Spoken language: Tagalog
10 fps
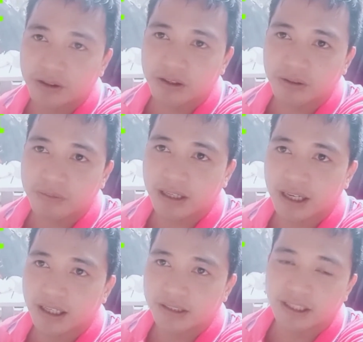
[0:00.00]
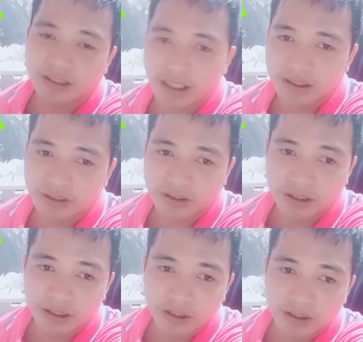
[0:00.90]
or maghahanda tayo
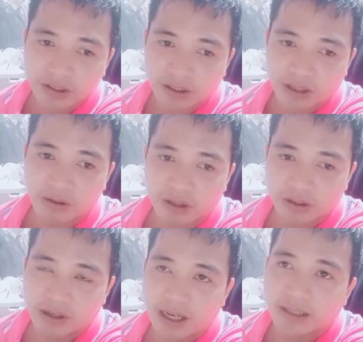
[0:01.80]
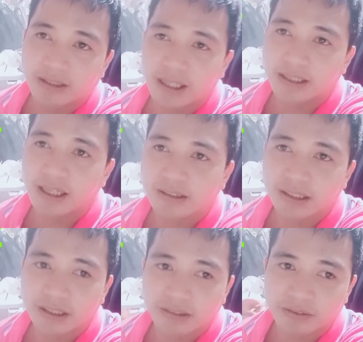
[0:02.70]
kung ano yung handa
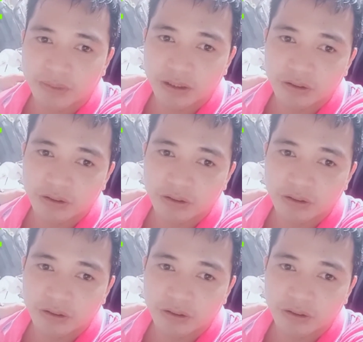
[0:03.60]
natin, yung menu